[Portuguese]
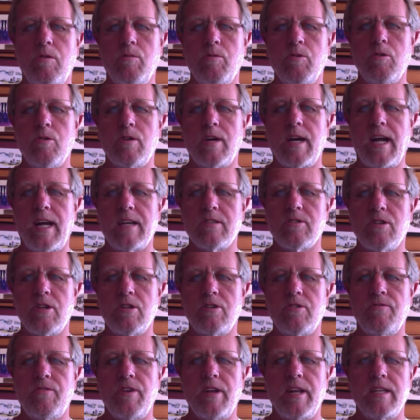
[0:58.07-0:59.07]
como no caso da
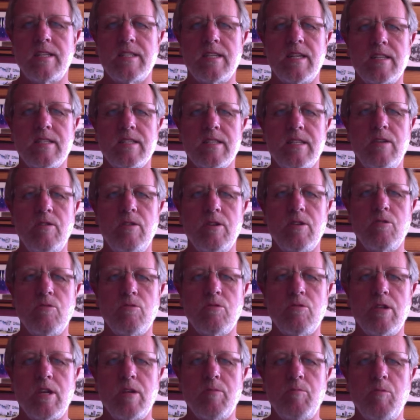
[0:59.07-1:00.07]
diferenciação entre o
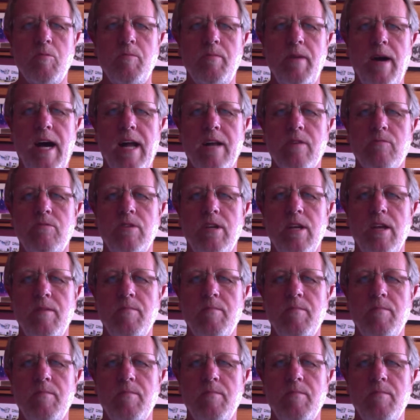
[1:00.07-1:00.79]
termo barco e